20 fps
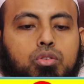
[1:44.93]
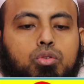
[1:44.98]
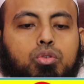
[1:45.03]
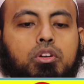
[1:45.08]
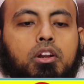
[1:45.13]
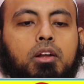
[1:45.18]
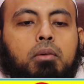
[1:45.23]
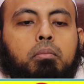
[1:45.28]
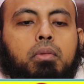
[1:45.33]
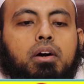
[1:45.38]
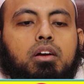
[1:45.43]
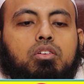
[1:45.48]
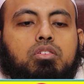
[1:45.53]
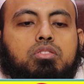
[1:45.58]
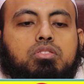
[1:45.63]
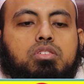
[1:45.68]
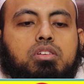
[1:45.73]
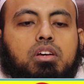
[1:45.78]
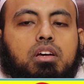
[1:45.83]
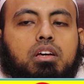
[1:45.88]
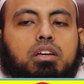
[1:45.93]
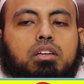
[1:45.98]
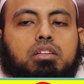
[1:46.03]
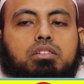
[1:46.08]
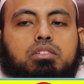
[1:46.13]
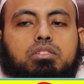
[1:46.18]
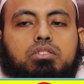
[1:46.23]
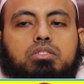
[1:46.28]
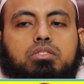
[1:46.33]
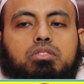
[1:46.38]
দুই নম্বর হচ্ছে
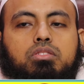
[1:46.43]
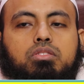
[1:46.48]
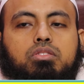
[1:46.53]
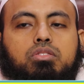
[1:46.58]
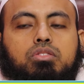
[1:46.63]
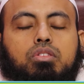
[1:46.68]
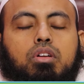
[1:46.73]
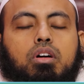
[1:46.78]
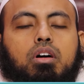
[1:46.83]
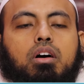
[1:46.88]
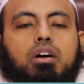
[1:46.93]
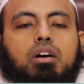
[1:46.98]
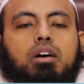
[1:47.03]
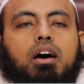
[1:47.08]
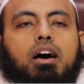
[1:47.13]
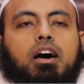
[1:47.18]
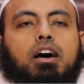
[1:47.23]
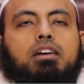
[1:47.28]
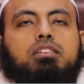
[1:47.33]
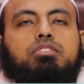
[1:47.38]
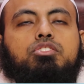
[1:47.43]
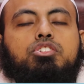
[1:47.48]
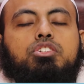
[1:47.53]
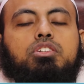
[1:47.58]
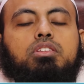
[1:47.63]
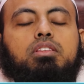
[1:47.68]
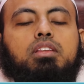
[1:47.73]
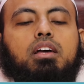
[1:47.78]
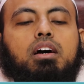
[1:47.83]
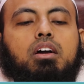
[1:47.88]
ত
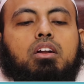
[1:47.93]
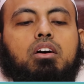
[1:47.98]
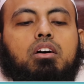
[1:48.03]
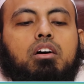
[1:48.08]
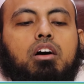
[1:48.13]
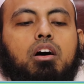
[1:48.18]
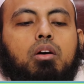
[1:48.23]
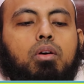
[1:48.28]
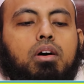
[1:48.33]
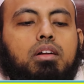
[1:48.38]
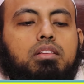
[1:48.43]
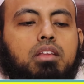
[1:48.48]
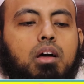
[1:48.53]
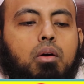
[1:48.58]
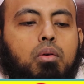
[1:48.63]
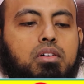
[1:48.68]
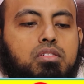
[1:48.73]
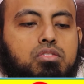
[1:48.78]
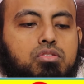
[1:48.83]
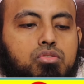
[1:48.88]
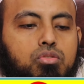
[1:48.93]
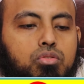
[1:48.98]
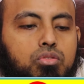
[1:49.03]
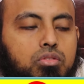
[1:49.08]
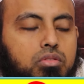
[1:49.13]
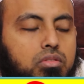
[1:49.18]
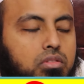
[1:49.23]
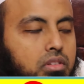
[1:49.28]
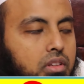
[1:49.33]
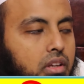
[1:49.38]
সিদ্দা রখাওয়া
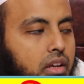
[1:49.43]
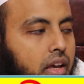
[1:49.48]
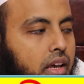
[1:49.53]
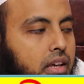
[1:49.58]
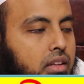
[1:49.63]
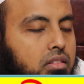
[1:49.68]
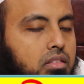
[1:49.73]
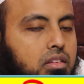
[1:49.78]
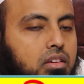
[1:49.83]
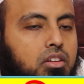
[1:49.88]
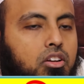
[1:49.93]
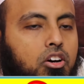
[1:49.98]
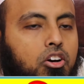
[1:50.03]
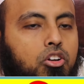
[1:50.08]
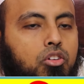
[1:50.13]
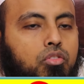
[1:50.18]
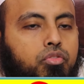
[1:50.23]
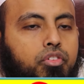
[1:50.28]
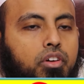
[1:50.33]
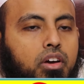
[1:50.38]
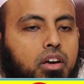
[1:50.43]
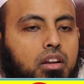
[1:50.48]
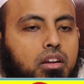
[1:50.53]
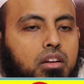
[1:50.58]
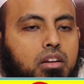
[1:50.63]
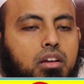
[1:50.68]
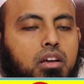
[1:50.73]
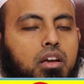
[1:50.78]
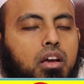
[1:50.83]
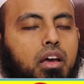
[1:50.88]
তাওয়াসুদ এই তিন হরফের
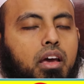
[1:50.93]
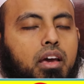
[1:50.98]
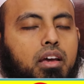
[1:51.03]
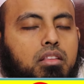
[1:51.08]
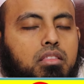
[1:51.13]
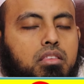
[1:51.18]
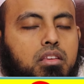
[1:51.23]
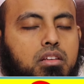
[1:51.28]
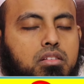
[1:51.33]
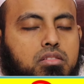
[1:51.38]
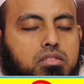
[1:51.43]
এই তিন